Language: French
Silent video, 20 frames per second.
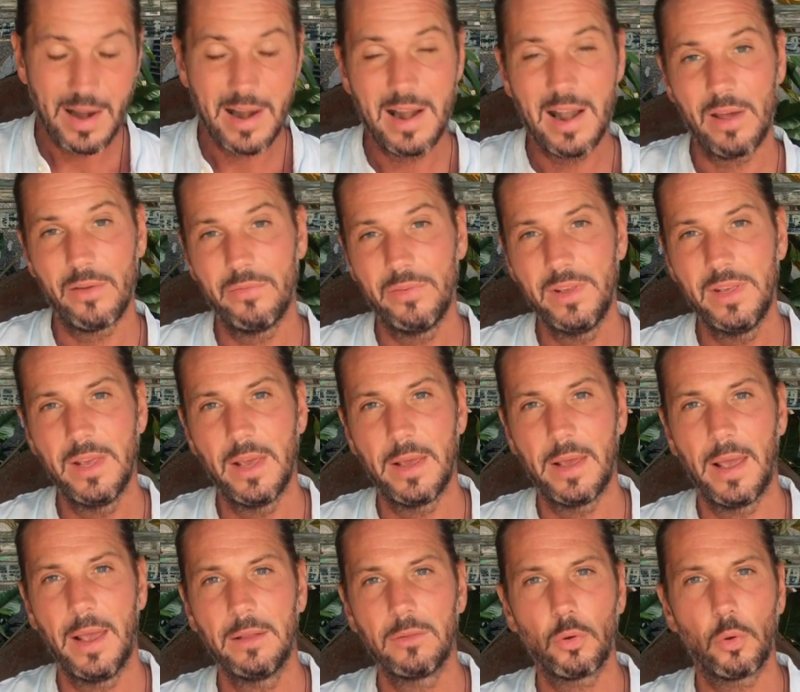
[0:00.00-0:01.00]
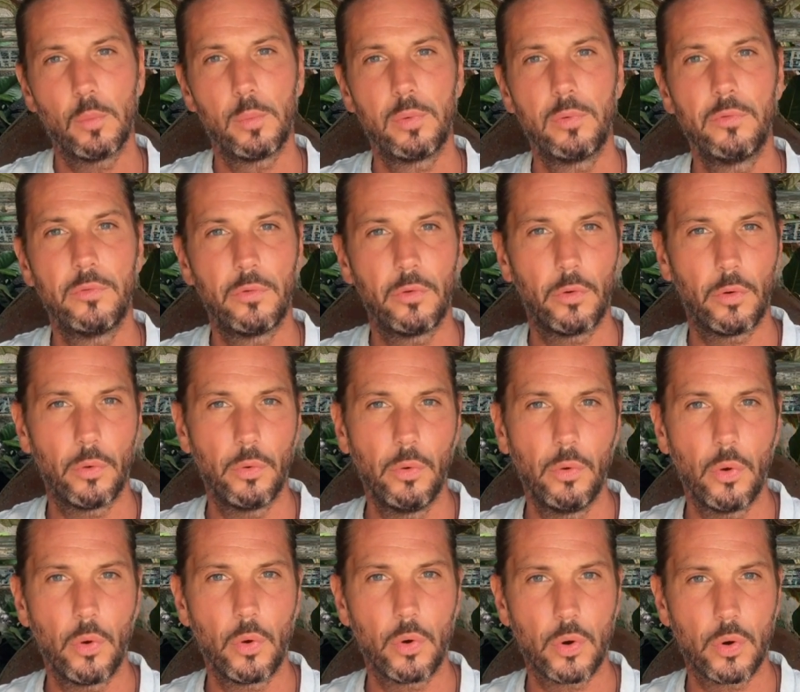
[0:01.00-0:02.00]
la vie et être plus heureux
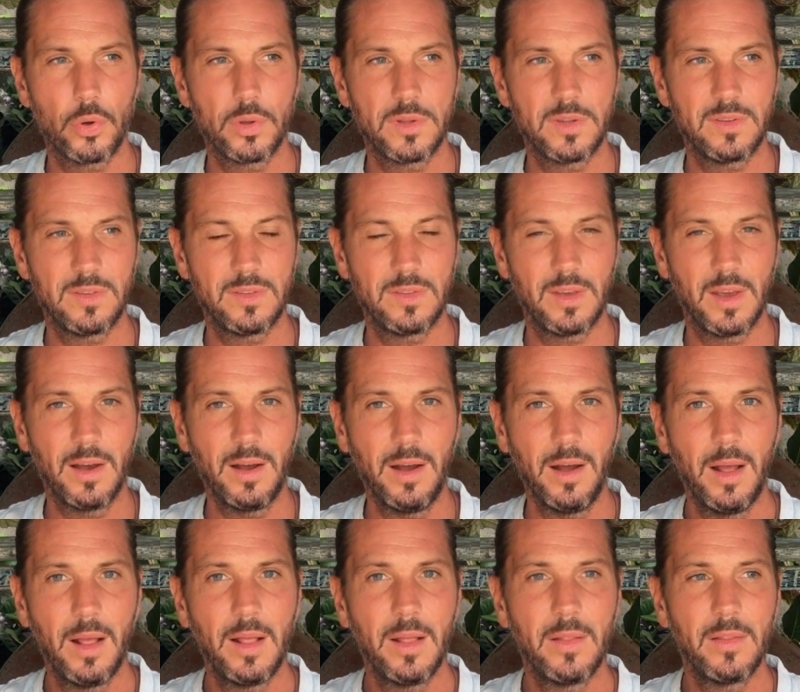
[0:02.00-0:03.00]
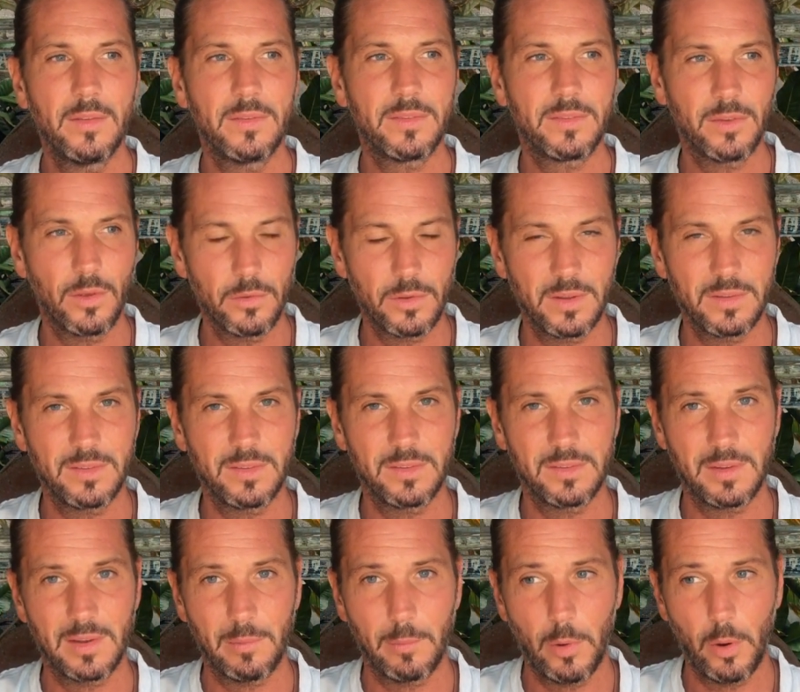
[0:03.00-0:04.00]
au quotidien, sans
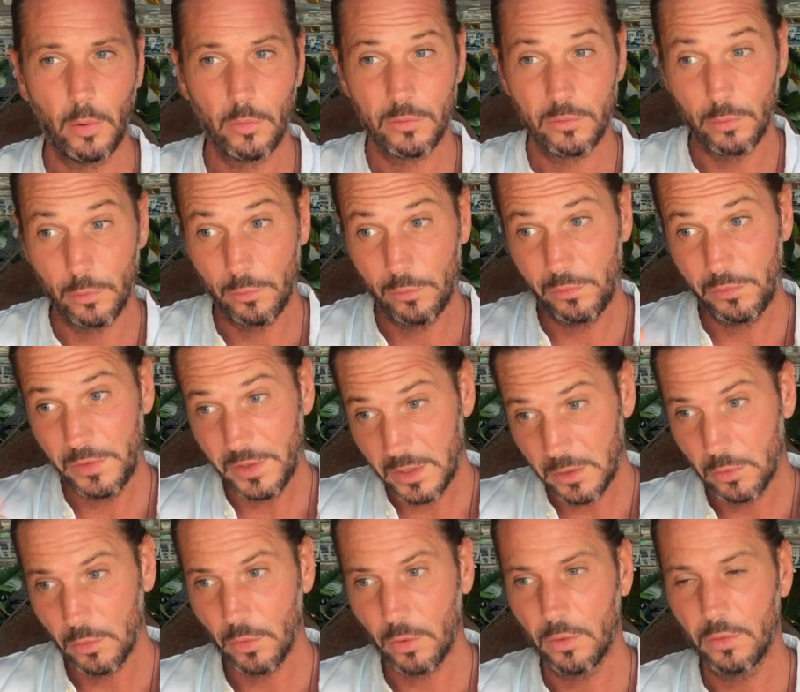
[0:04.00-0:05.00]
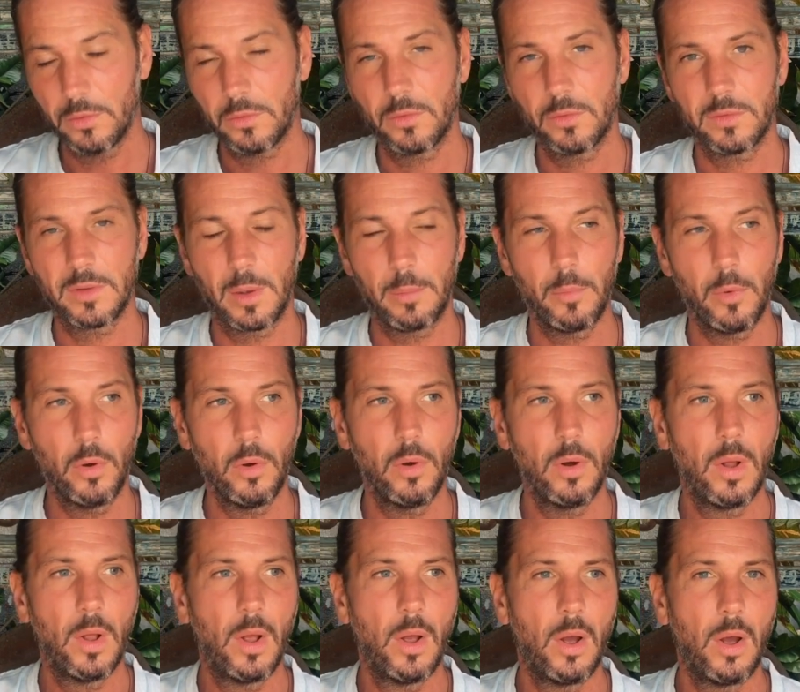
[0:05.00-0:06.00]
nécessairement en se figurant notamment
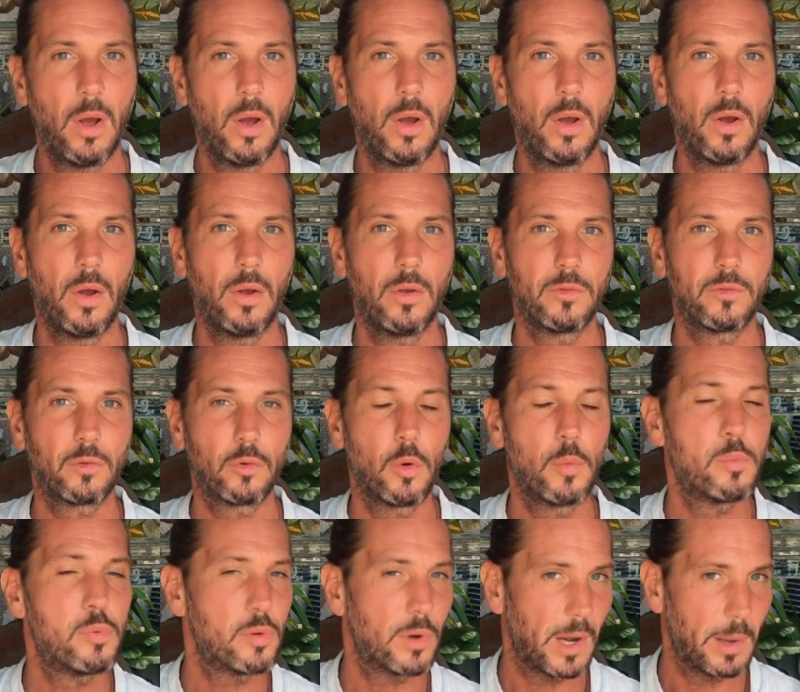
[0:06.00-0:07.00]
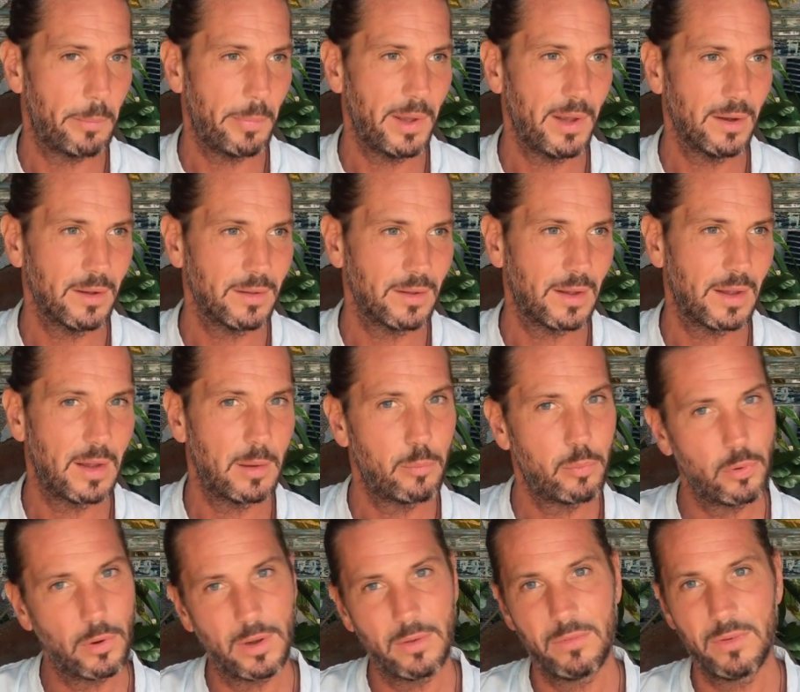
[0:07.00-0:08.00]
euh, ce qu'on pourrait perdre et
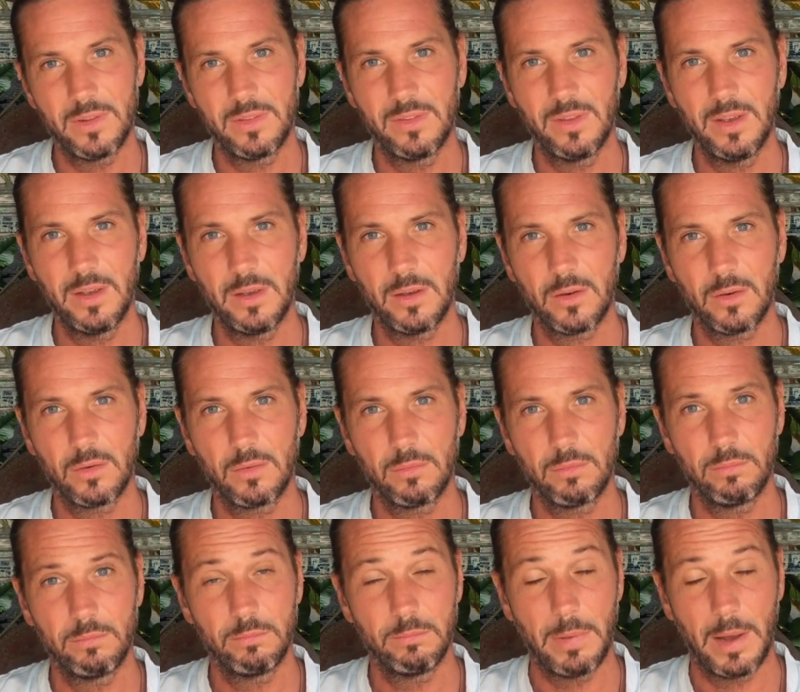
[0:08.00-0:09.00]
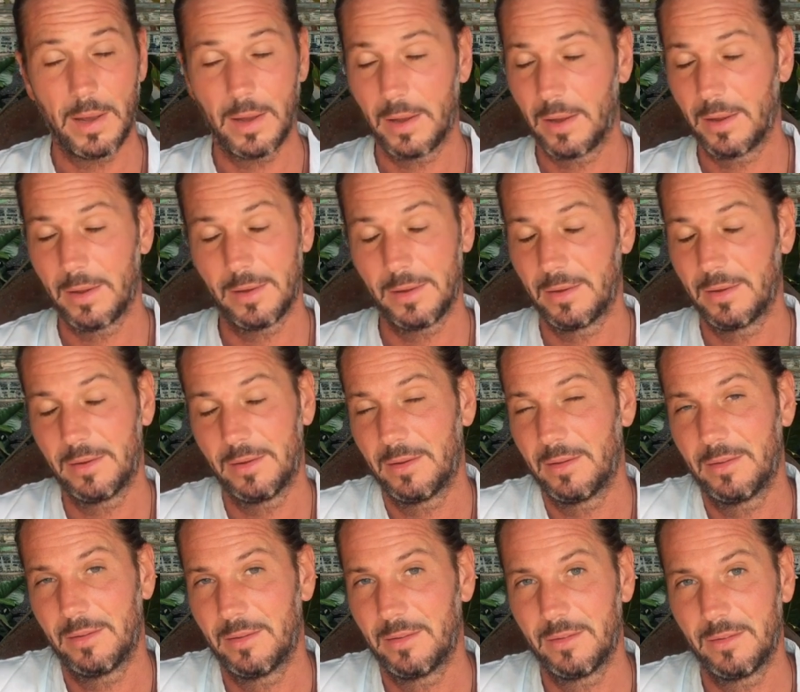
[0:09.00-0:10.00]
pour éviter bah,
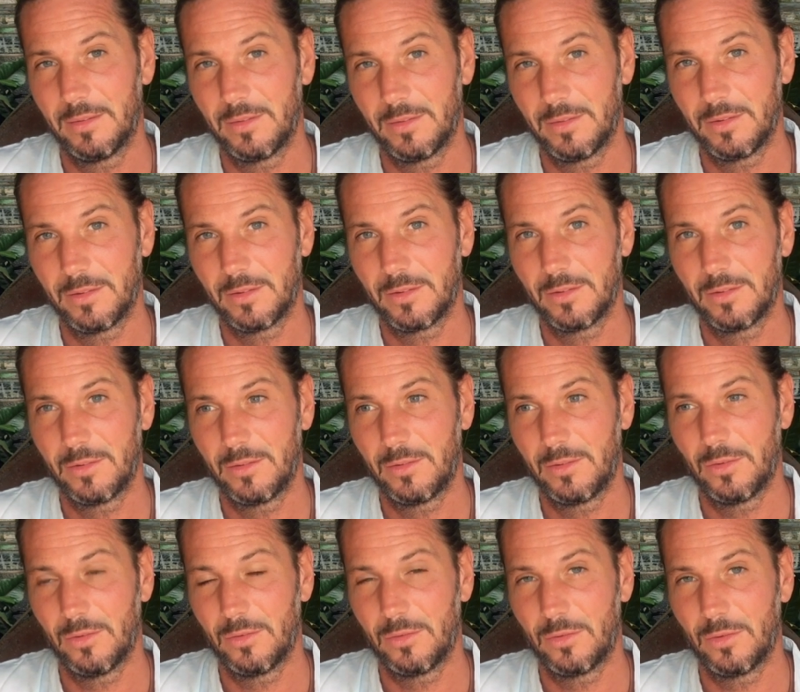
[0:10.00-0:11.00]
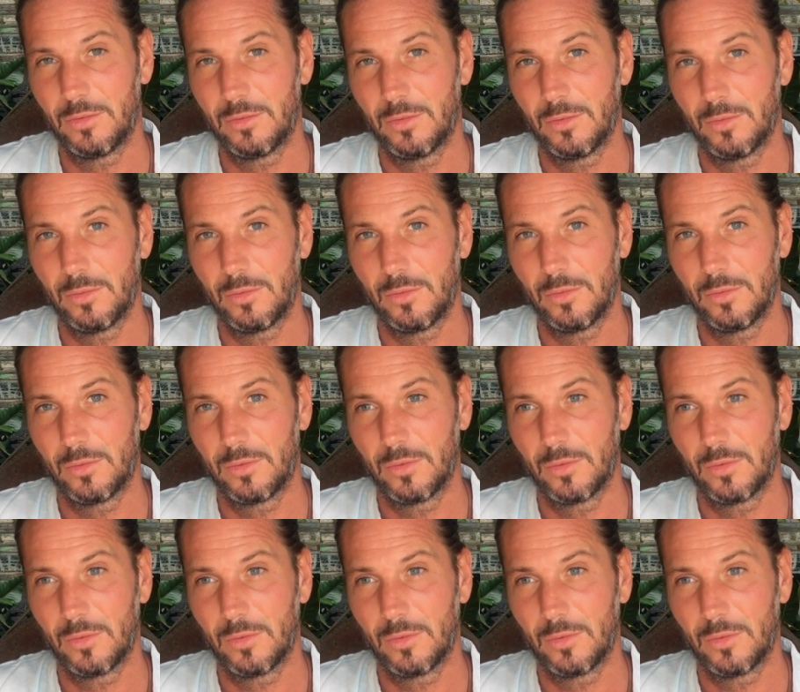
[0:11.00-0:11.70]
de, de, de, de